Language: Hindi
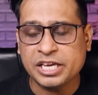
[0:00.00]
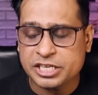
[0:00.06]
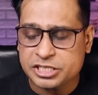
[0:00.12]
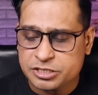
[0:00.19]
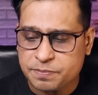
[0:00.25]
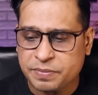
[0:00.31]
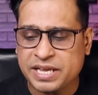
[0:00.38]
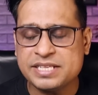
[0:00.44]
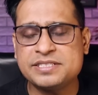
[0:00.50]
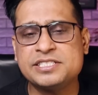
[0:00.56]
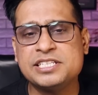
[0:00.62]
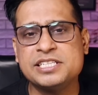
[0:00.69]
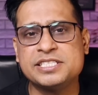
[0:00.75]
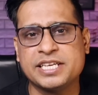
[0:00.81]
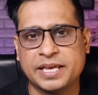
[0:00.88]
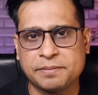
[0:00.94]
इस
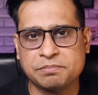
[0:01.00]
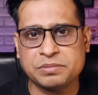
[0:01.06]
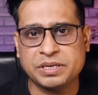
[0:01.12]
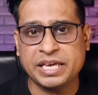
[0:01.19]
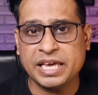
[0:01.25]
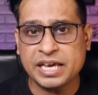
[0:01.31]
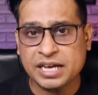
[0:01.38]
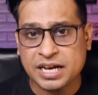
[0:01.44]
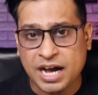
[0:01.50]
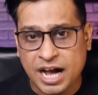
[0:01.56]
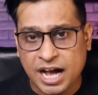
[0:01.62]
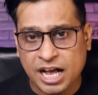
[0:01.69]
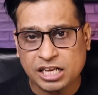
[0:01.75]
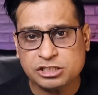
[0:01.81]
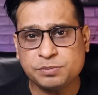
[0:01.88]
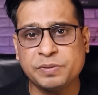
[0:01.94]
पेंसिल से एक
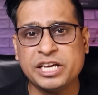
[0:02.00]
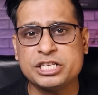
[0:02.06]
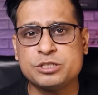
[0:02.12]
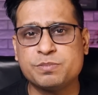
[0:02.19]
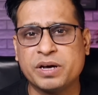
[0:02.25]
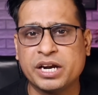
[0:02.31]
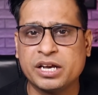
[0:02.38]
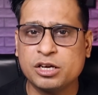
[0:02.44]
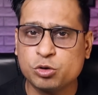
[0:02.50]
खास पेज पर